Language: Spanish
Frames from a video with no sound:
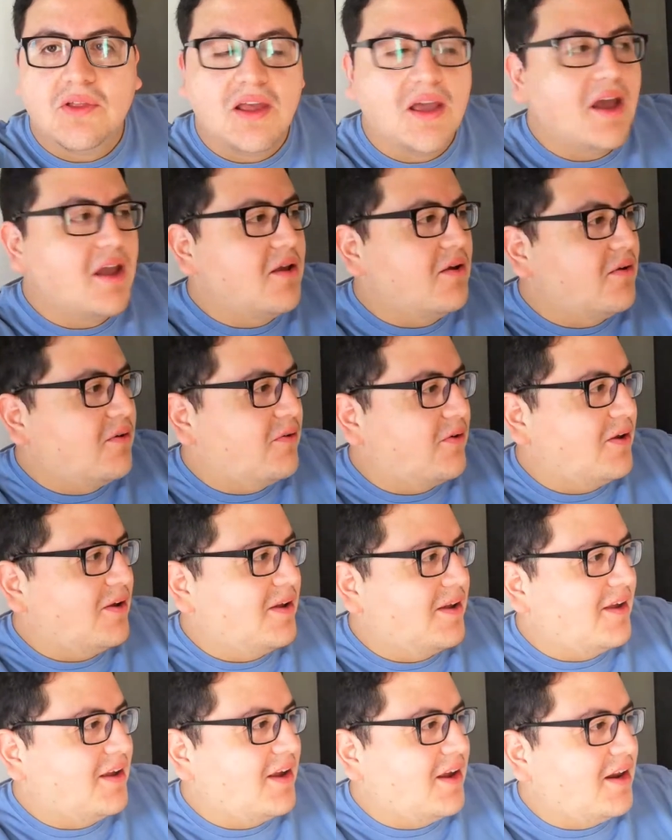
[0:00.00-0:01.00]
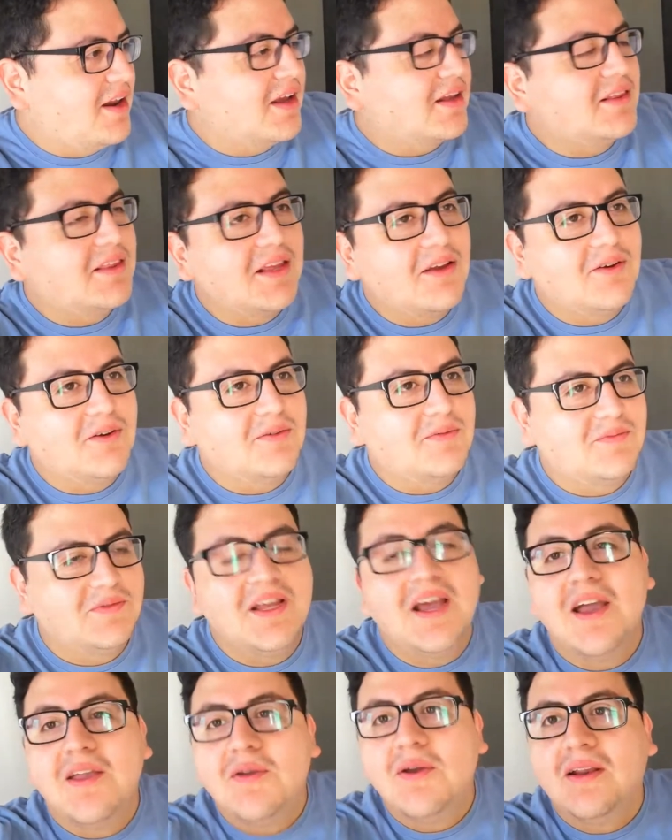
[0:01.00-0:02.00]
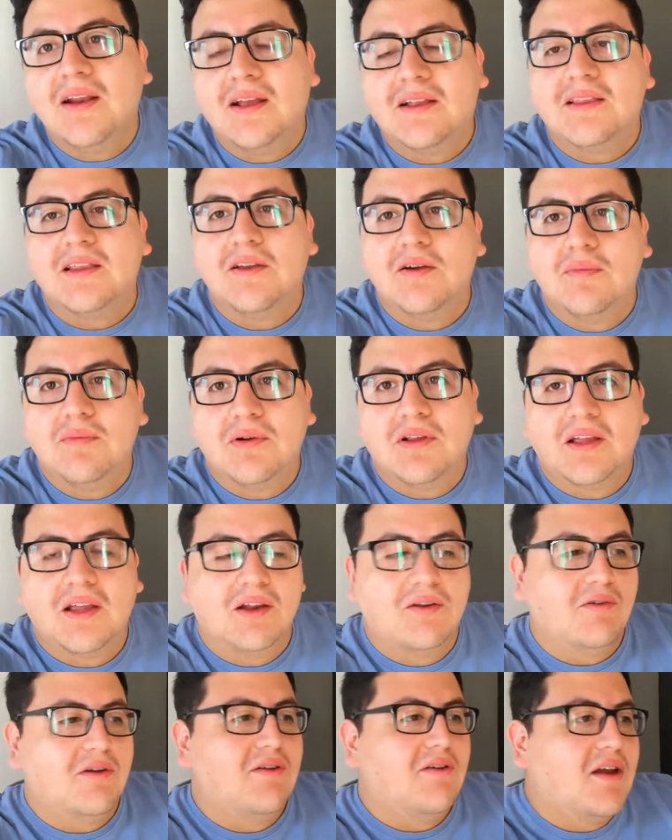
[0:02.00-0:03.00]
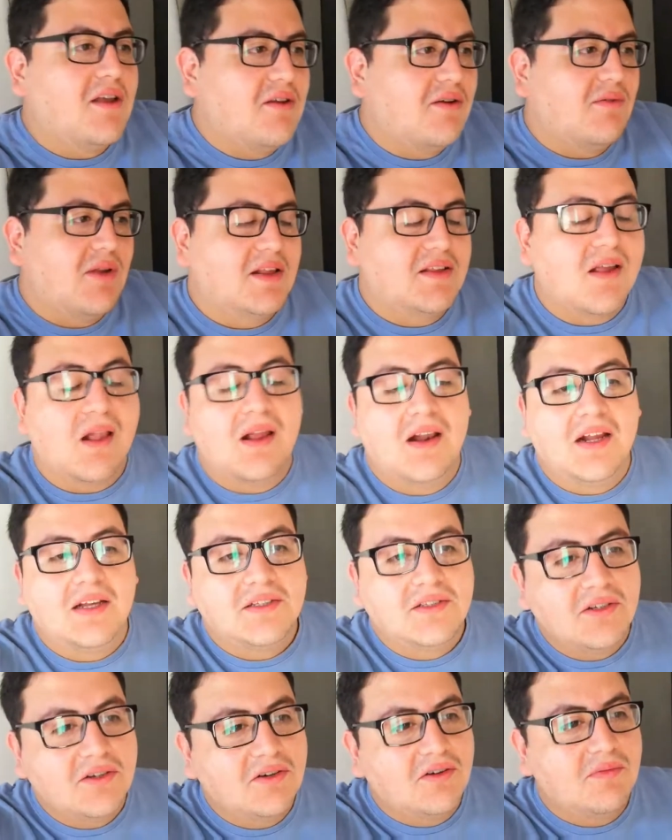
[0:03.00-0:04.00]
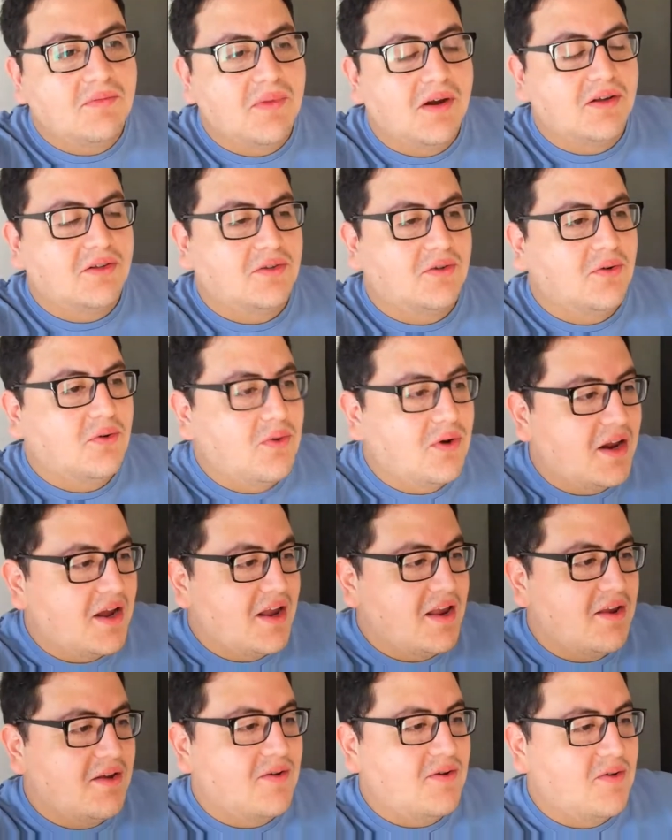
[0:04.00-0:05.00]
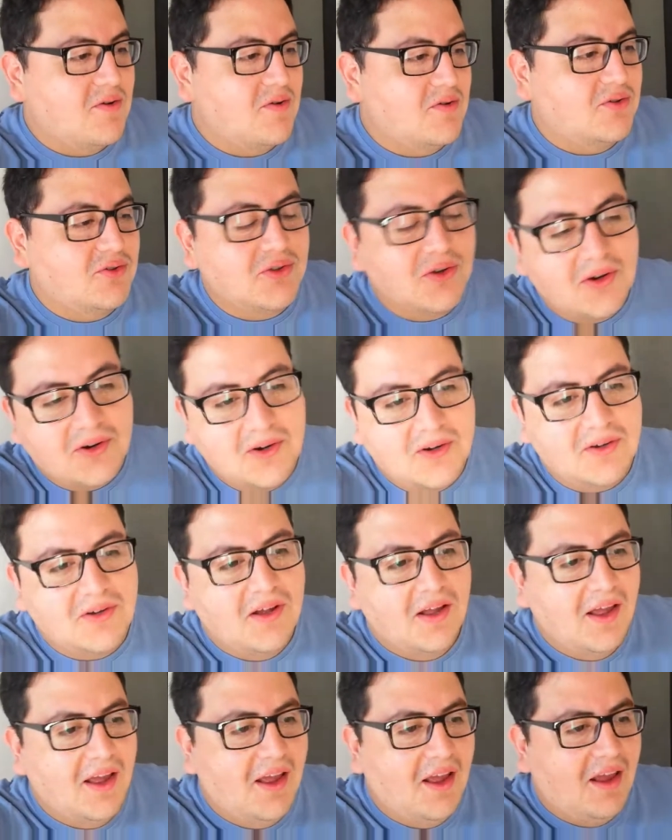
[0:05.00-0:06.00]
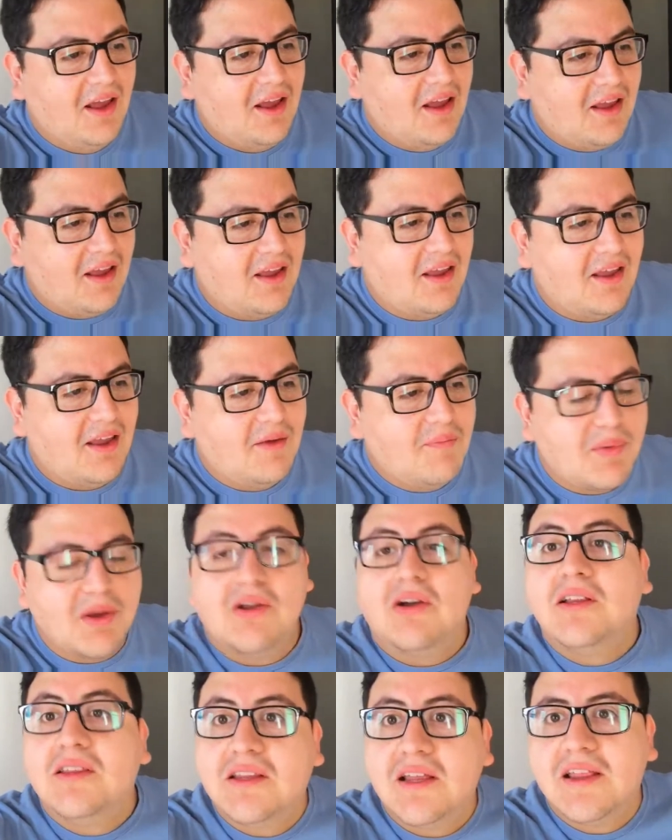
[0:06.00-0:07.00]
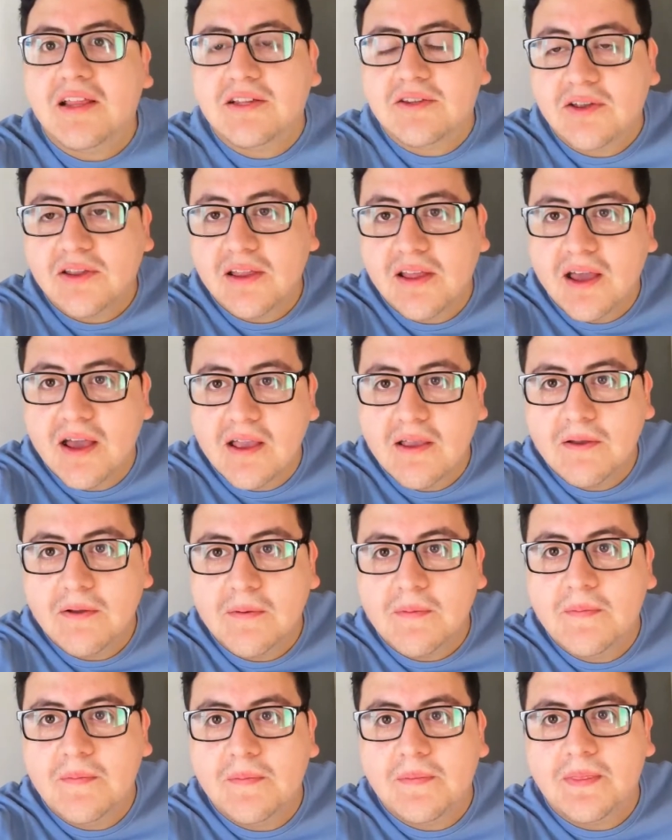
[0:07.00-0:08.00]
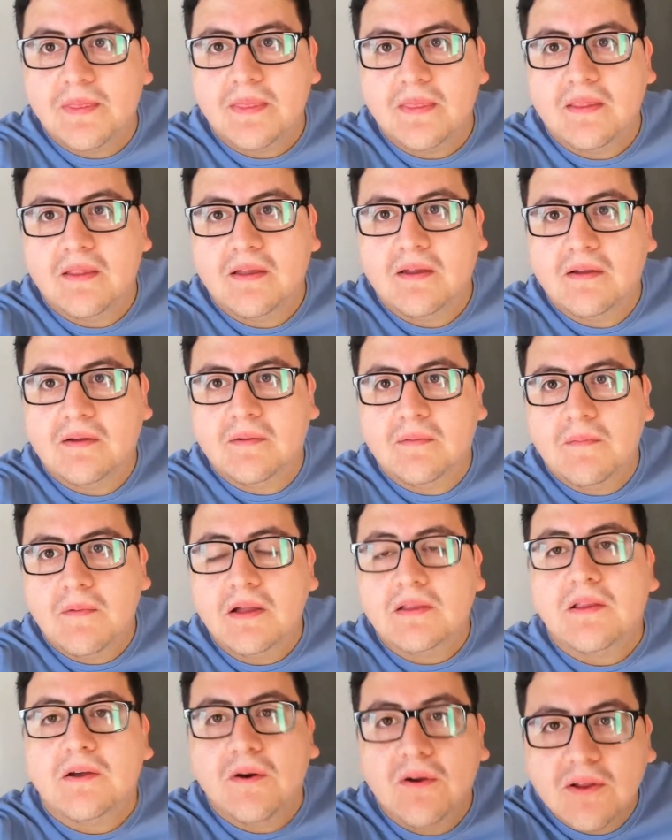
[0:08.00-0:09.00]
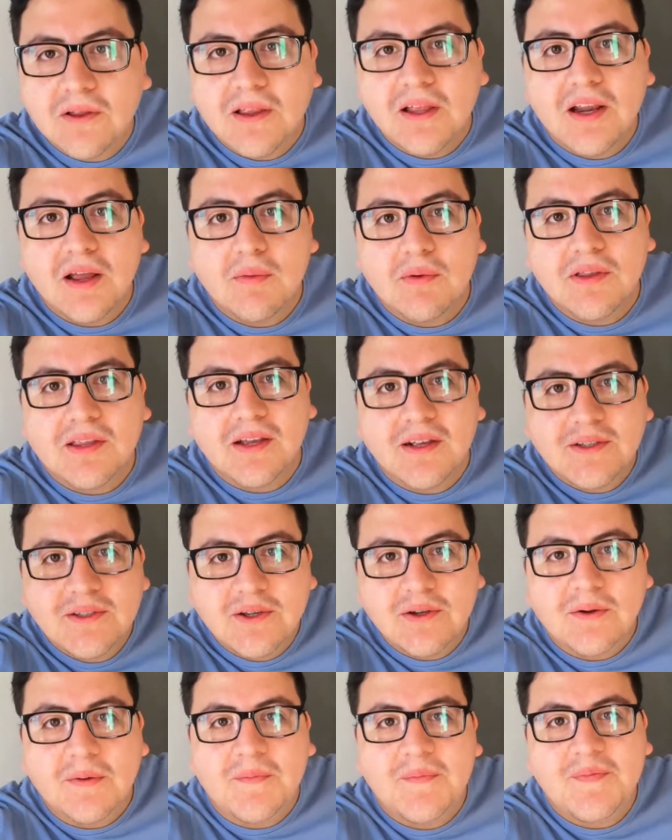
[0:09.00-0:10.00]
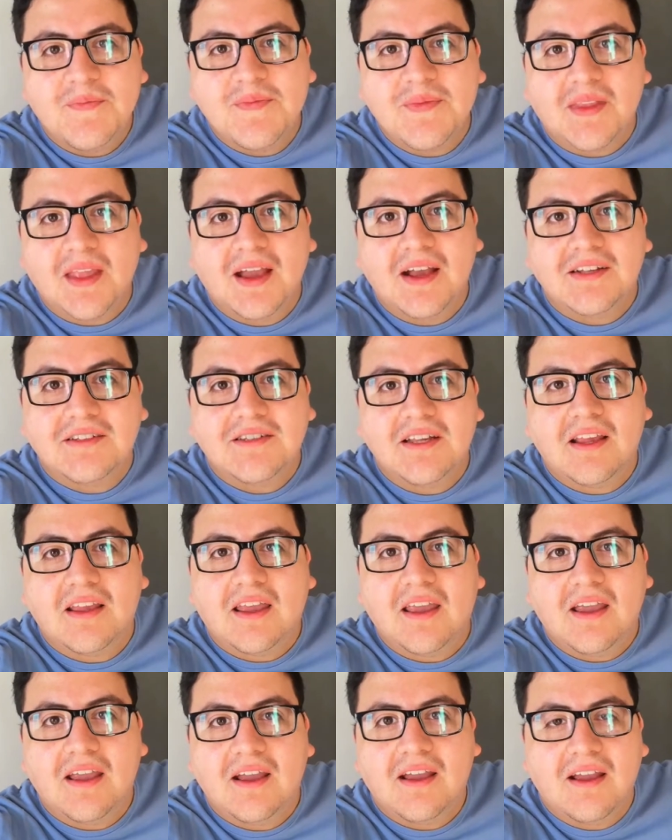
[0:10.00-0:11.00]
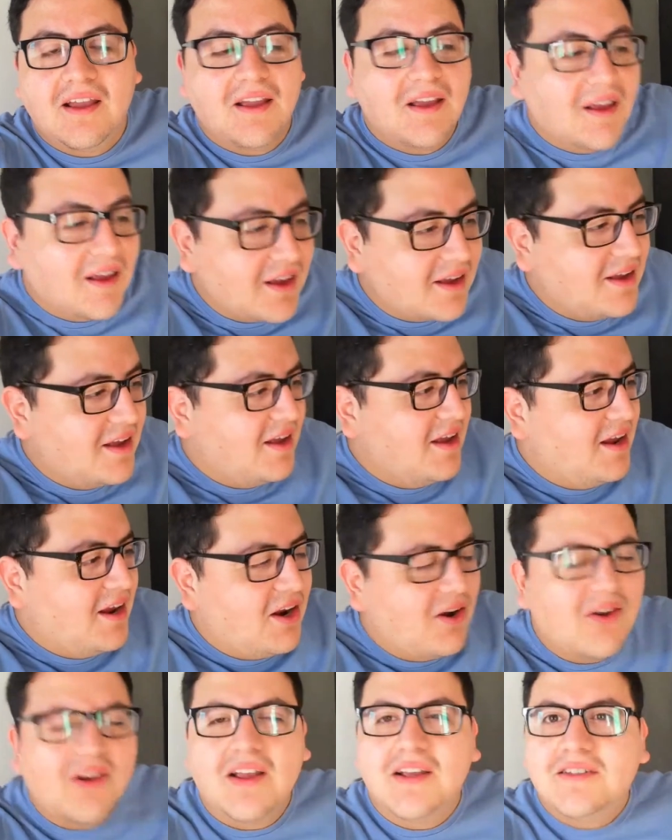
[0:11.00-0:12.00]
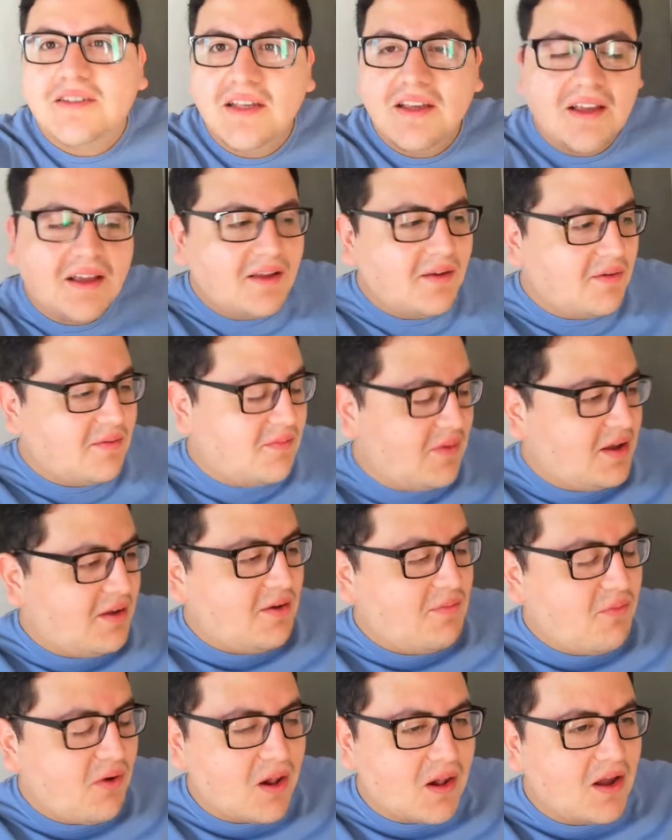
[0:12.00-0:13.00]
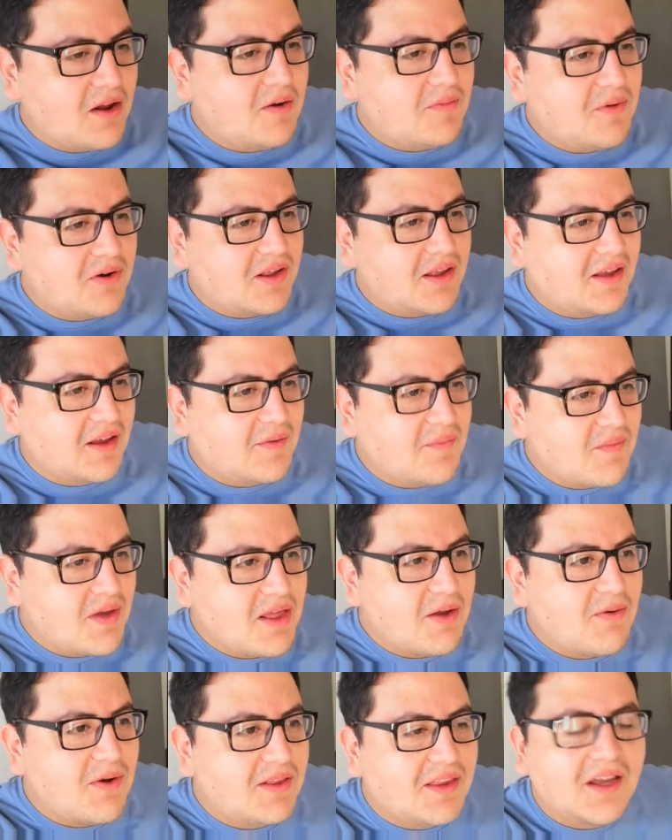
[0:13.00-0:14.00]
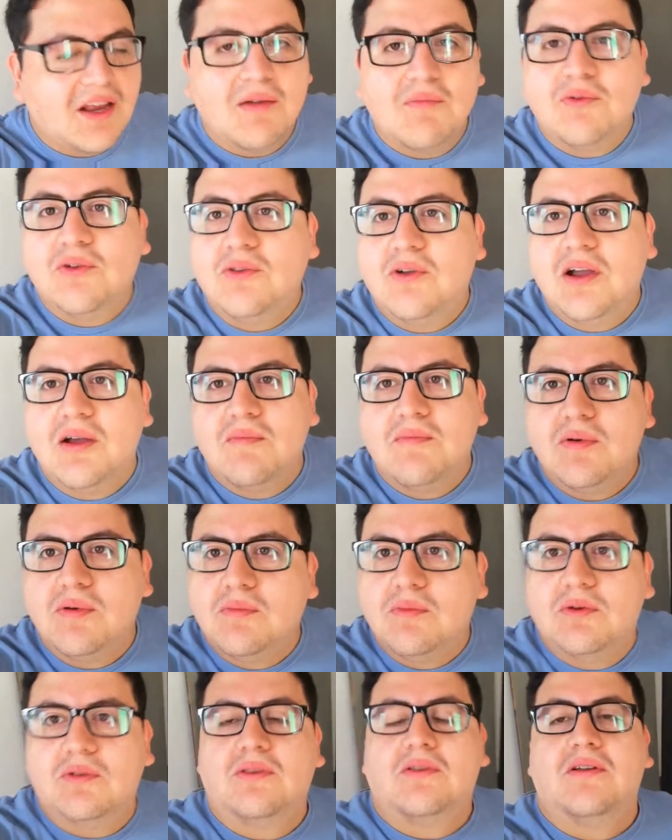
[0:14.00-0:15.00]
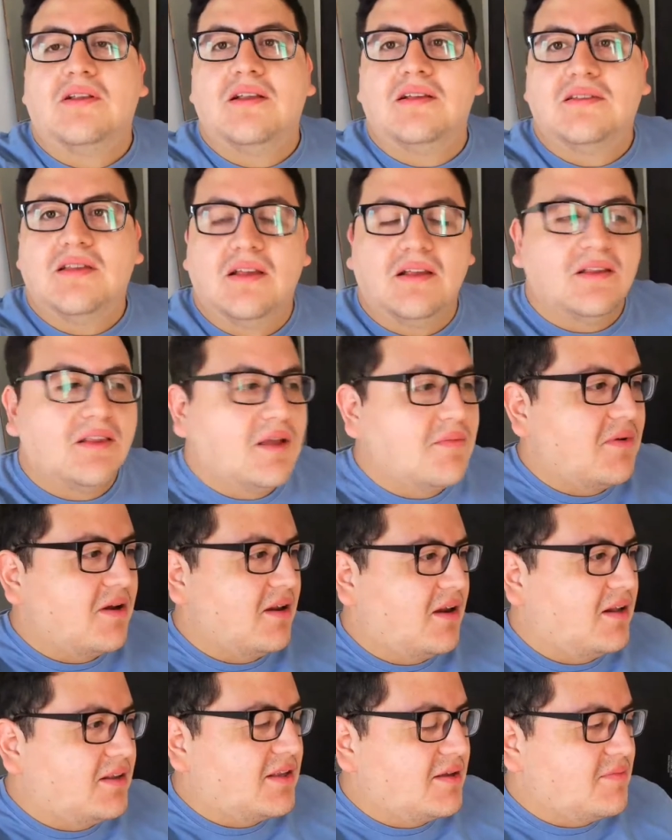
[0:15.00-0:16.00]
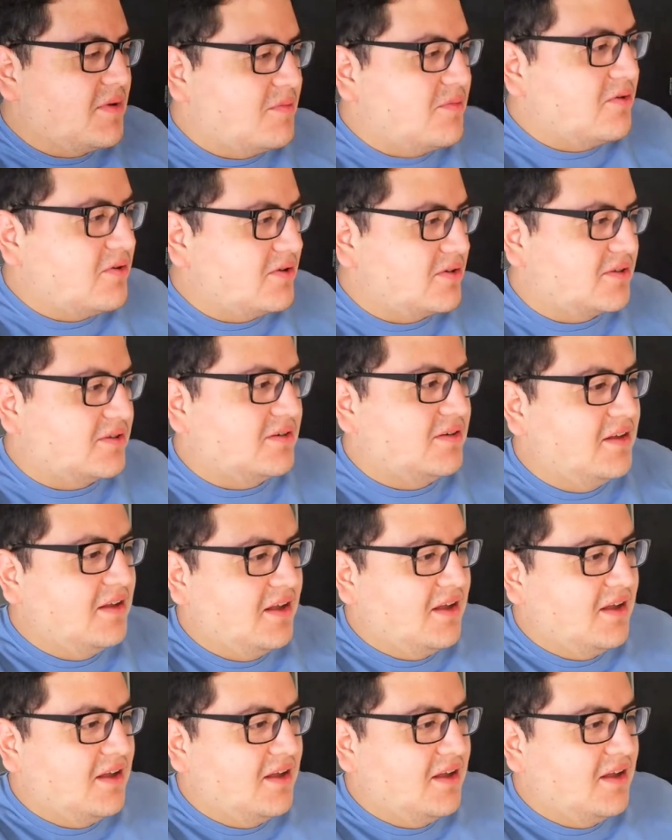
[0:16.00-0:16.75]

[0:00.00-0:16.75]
10 años eh, inactivo, 10 años inactivo porque 9 años en esa relación, más un año solo, y, pero antes de esos 10 años, este gordo tenía mucha acción. Así que lo que sí eh, es muy raro porque me di cuenta que el mundo cambió mucho en ese tema, en el tema amoroso.